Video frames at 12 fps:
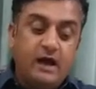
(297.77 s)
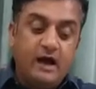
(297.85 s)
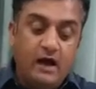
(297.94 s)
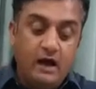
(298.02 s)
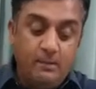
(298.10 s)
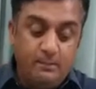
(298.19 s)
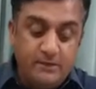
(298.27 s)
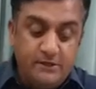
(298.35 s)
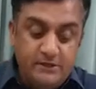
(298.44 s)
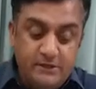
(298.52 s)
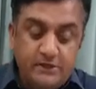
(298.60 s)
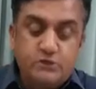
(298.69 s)
आप
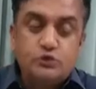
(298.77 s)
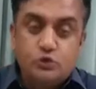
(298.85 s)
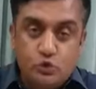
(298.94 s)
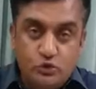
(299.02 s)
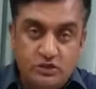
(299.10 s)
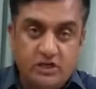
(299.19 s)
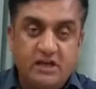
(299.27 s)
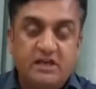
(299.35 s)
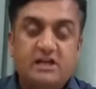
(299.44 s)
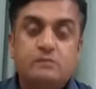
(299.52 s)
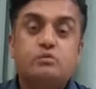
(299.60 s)
ये सोच लें ये